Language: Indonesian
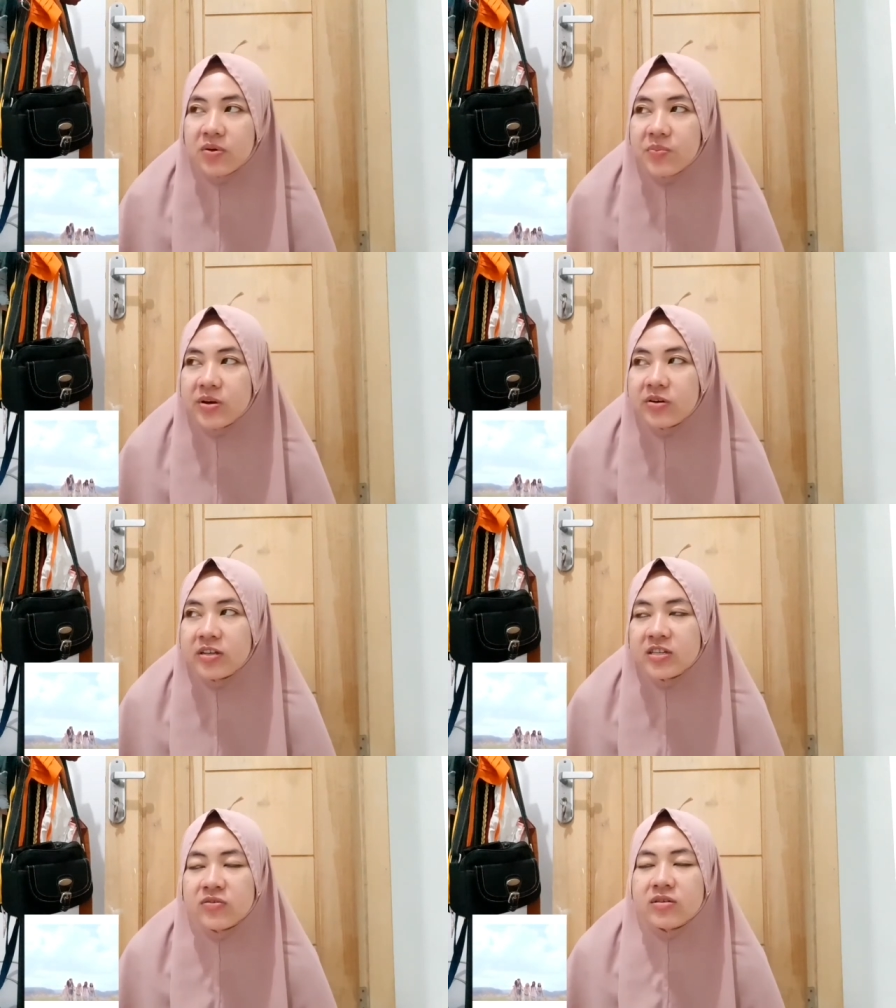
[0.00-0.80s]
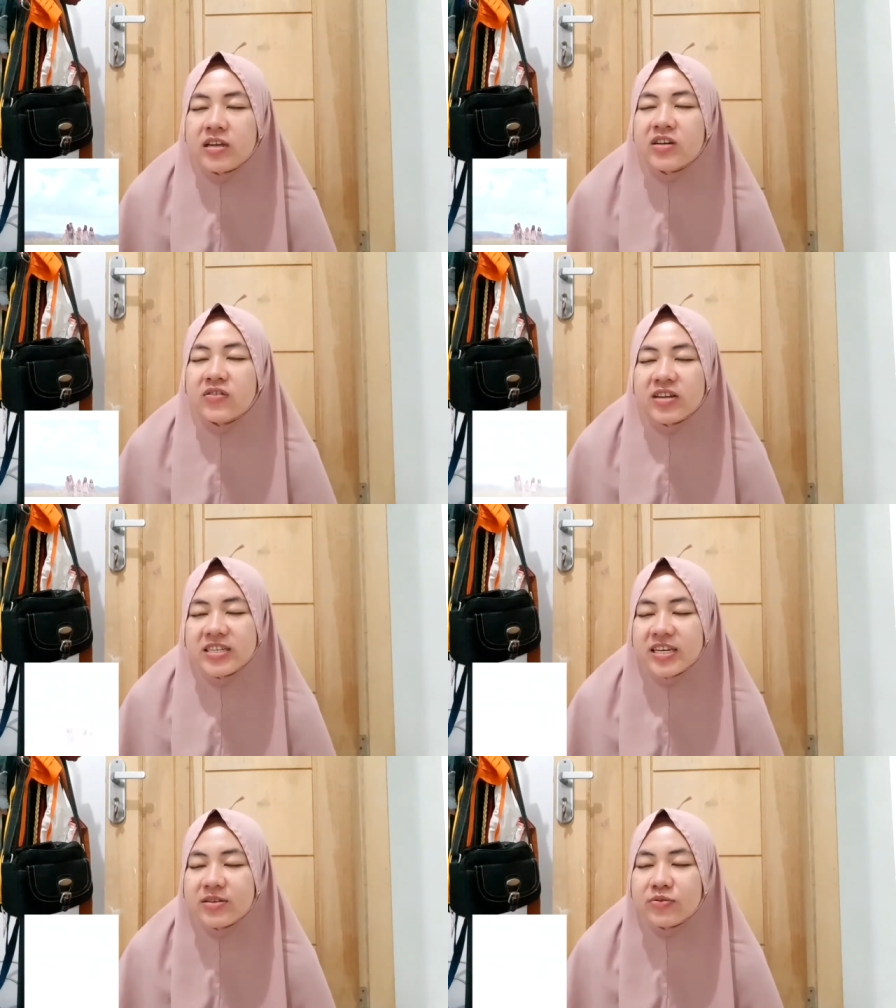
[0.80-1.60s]
boyband Indonesia
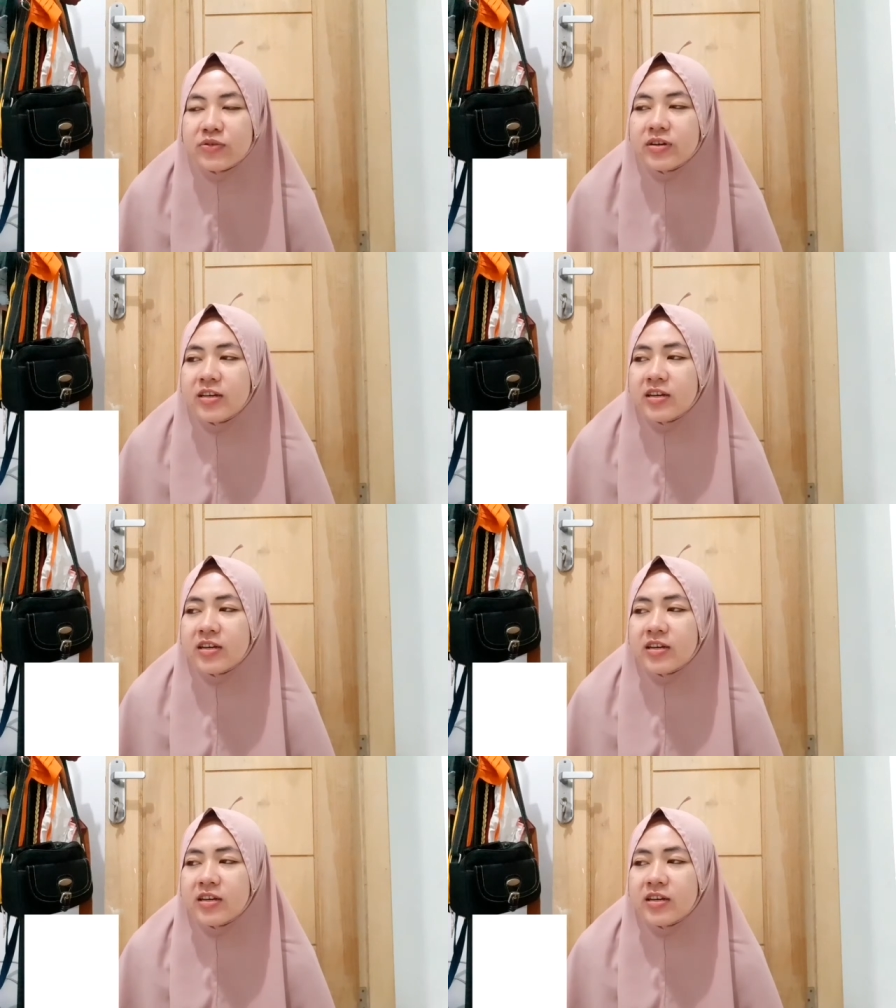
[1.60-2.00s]
Indonesia itu tuh